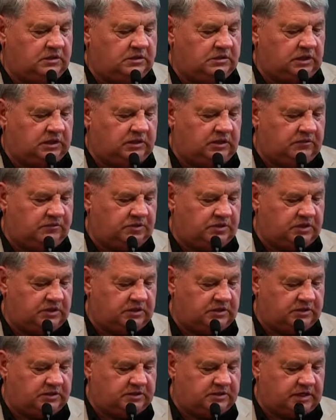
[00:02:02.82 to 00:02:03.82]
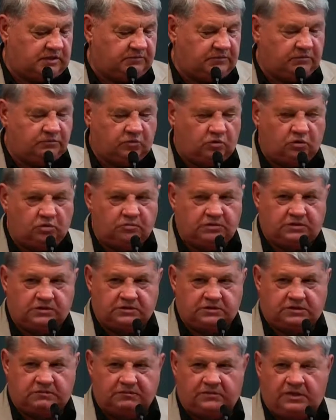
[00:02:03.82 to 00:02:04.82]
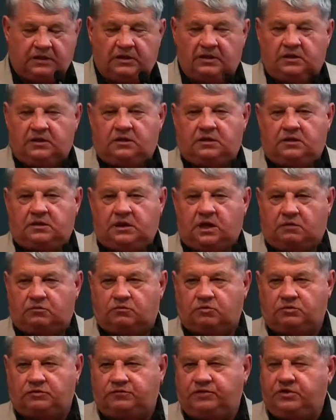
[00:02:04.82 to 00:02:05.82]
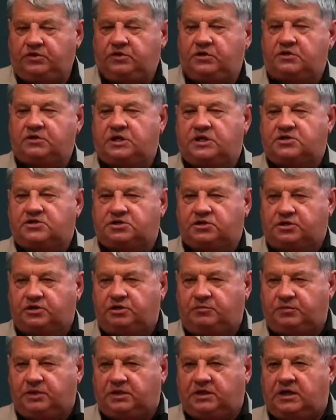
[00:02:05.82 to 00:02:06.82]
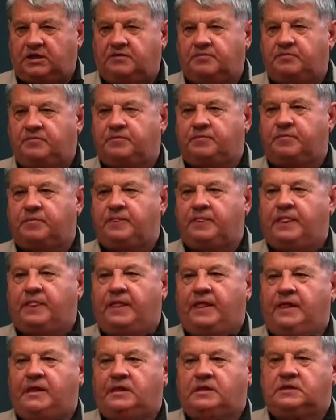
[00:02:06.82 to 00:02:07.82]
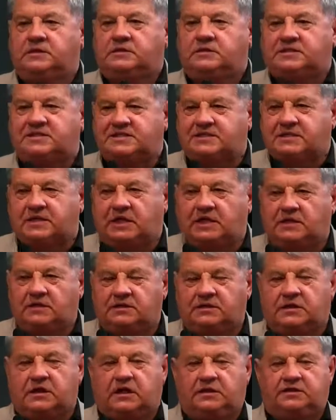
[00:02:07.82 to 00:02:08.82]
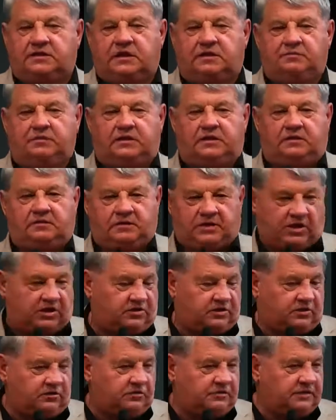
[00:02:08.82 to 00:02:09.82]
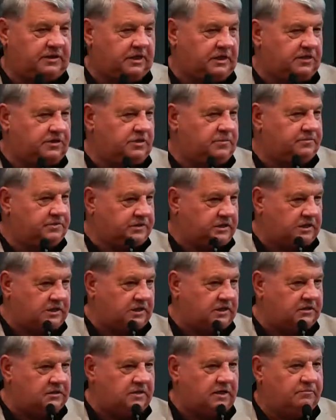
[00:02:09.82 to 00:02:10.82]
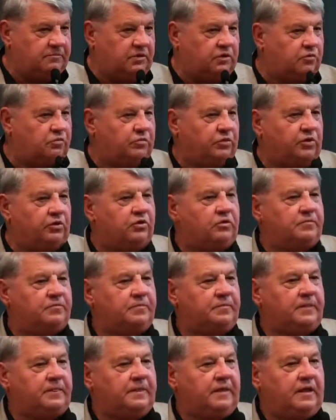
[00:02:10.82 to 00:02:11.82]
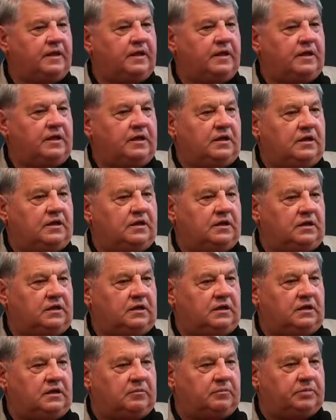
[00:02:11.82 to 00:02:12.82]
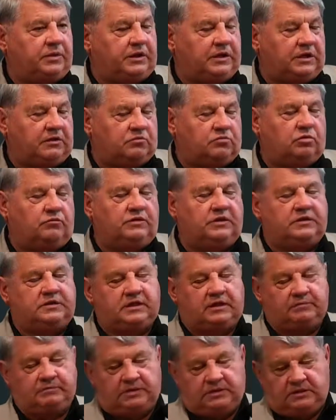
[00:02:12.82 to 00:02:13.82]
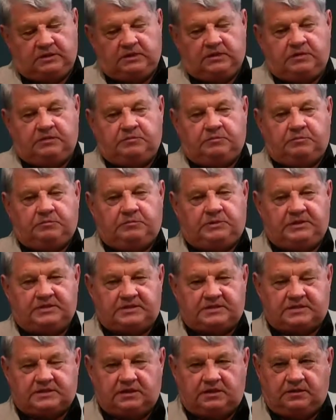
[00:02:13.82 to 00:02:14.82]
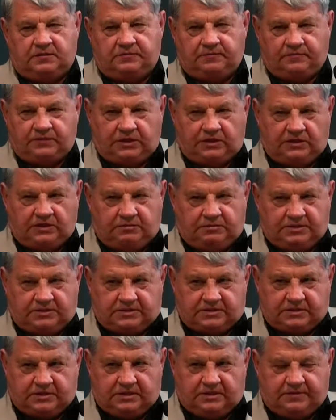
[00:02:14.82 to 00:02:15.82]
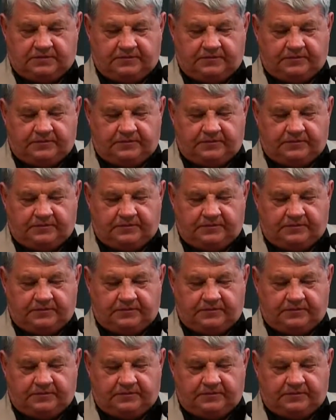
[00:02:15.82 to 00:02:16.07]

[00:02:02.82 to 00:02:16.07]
таким же самым образом – как Он видел наши имена, знал, когда мы родимся, когда мы умрем, и приготовил там место на небесах.